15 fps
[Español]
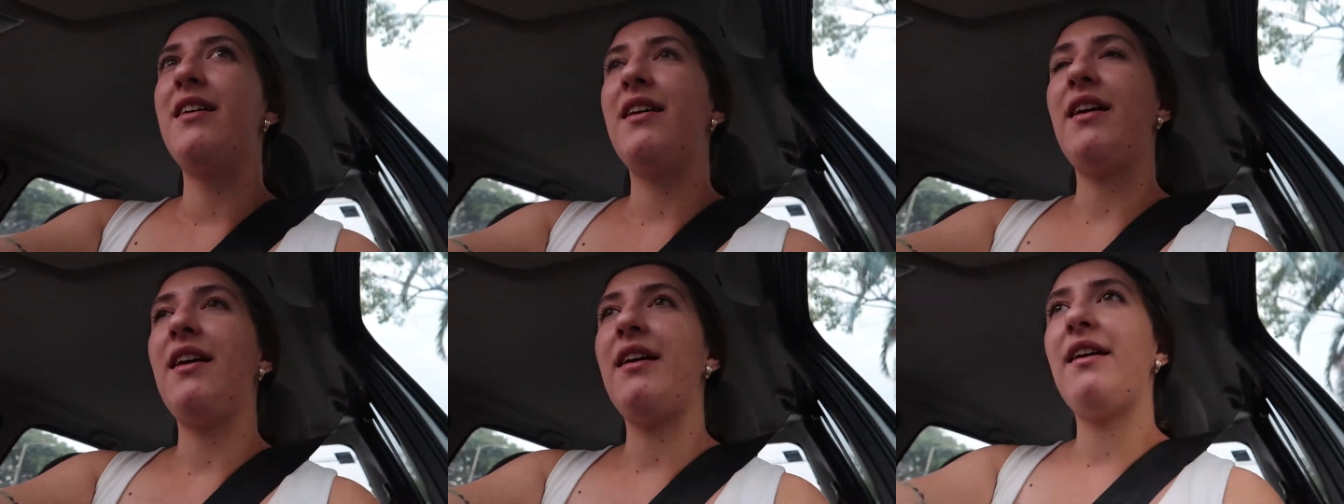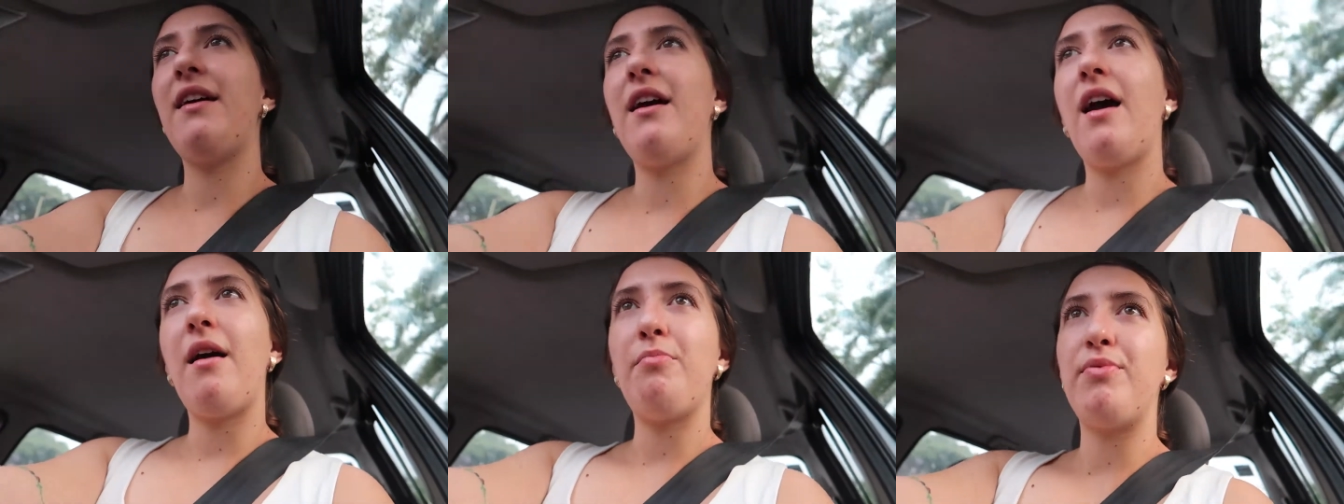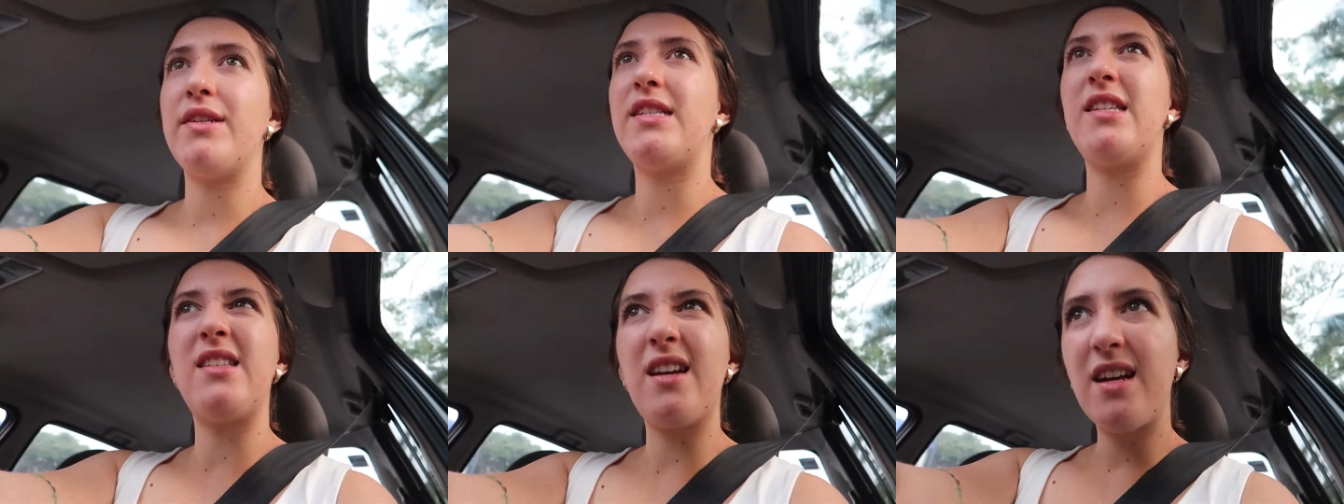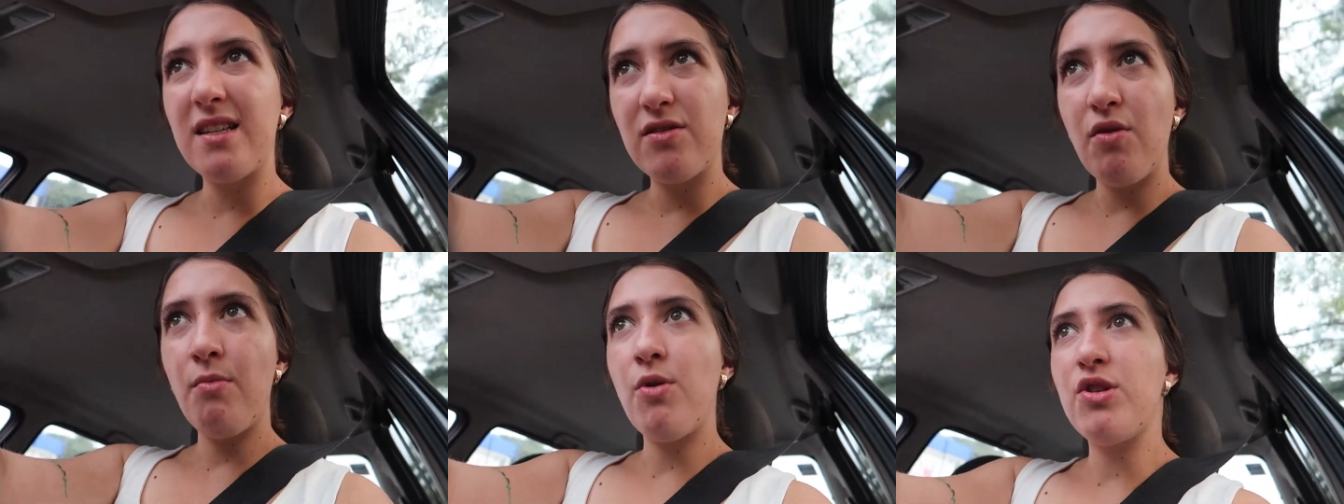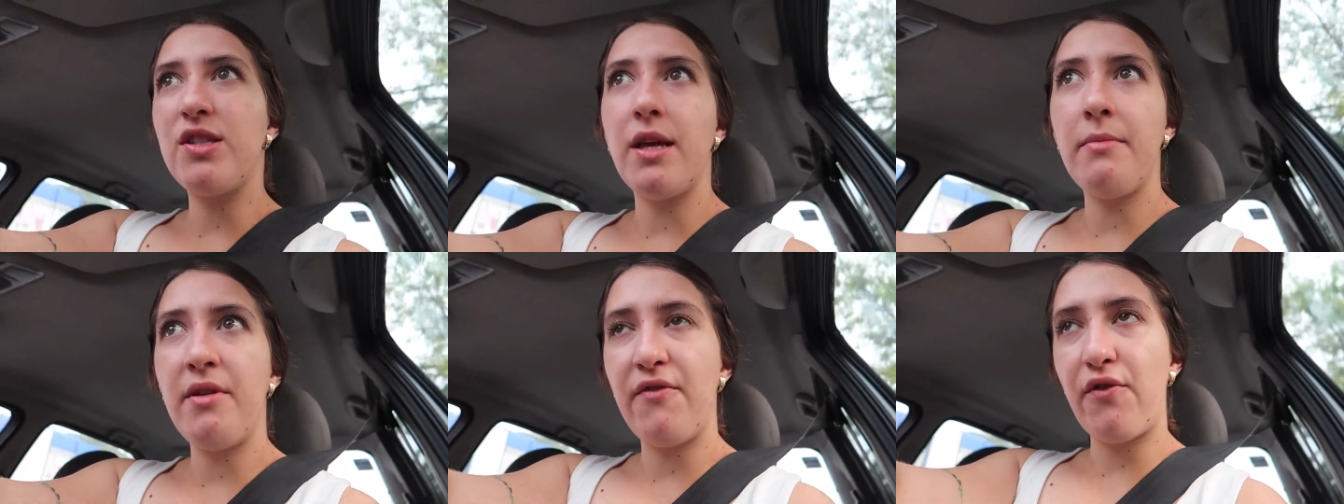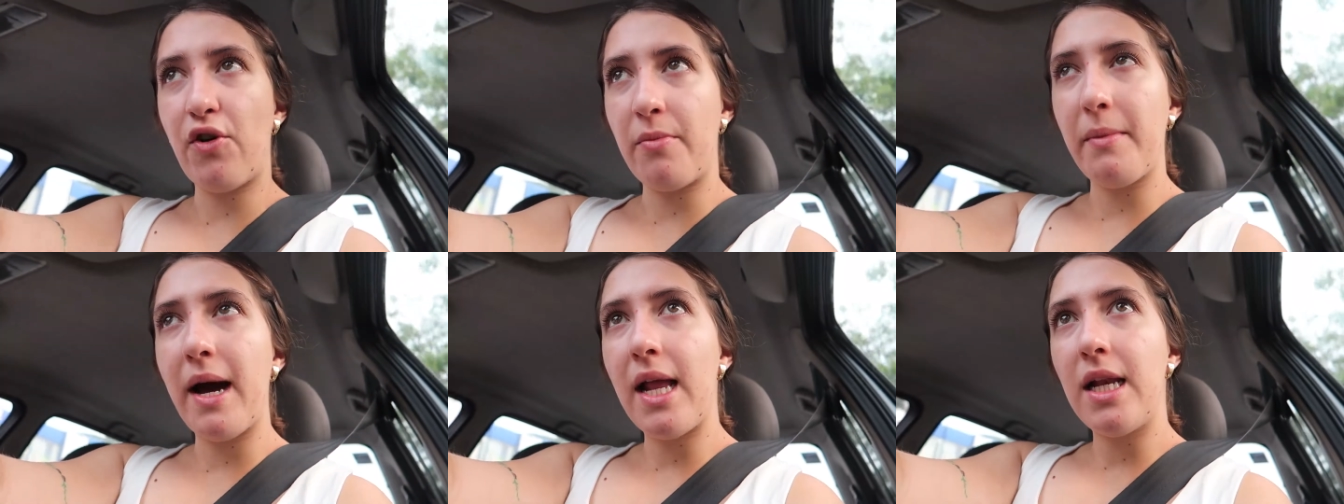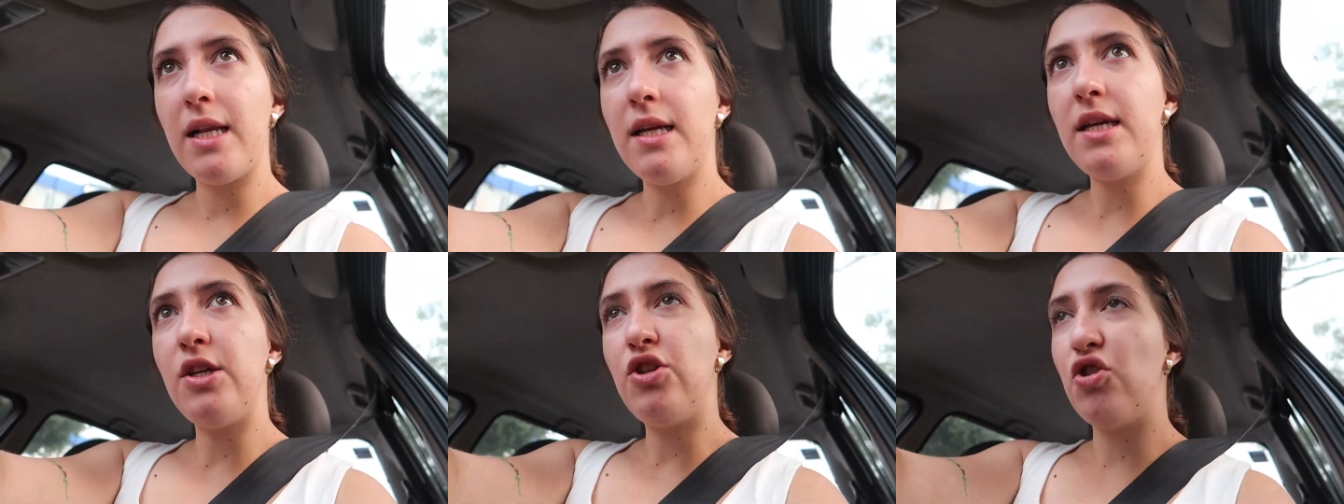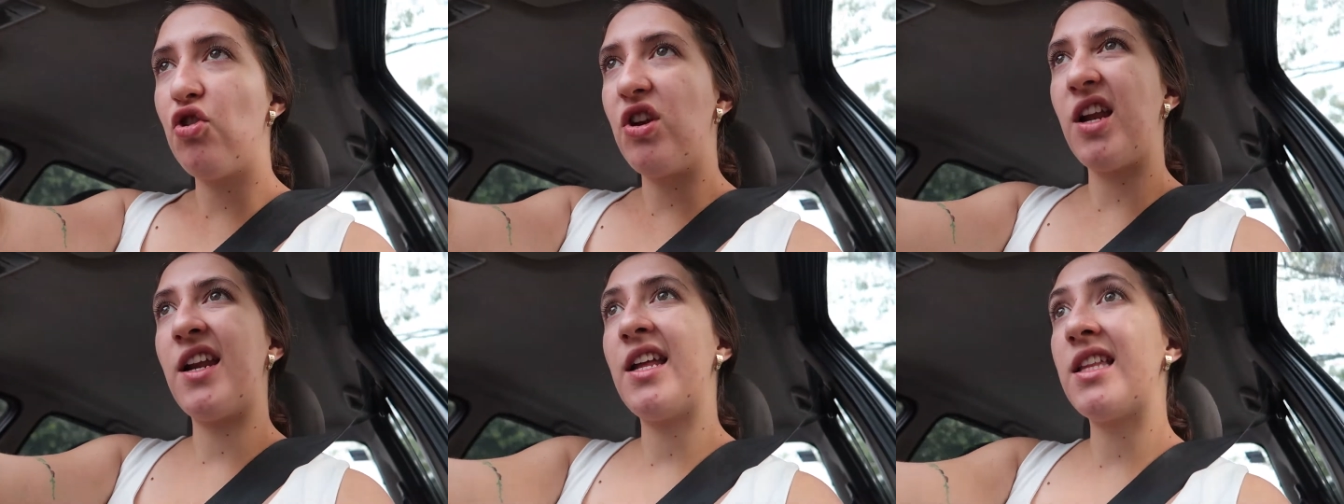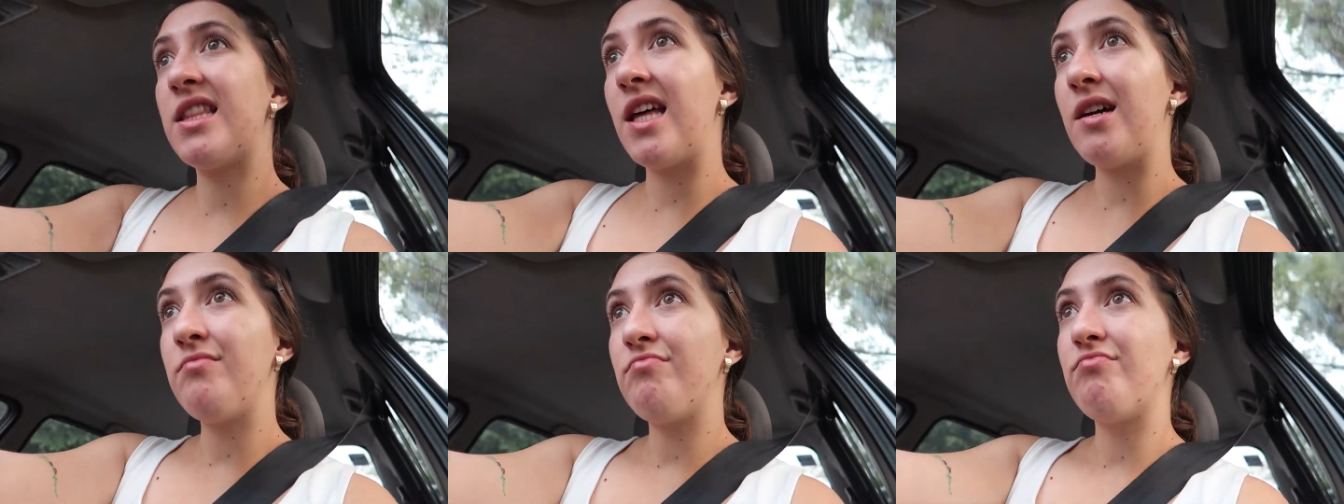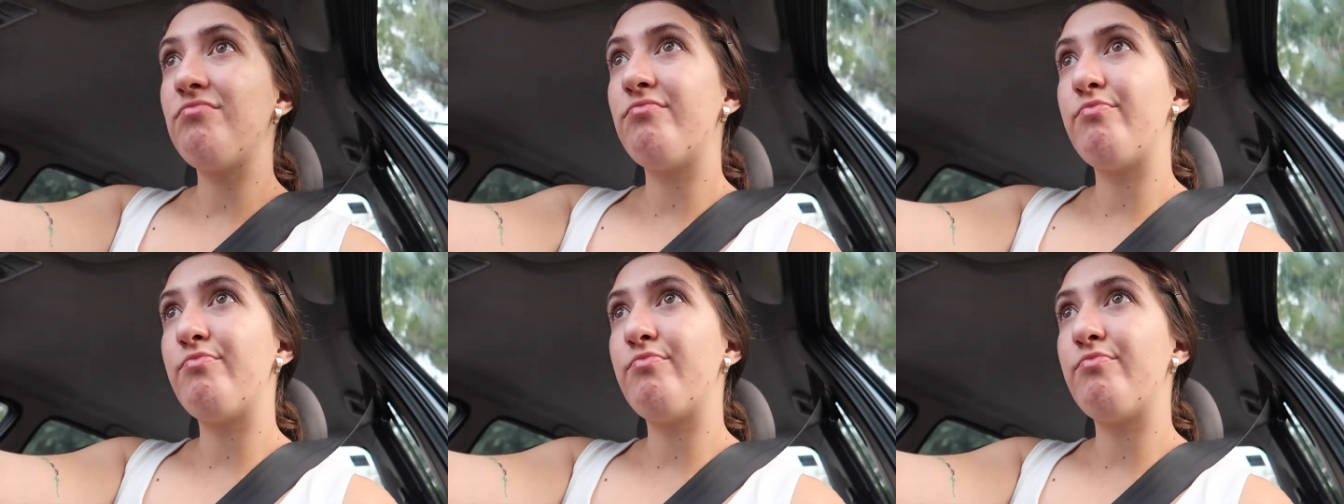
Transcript: Eh, pues dice que es como semiformal y yo la neta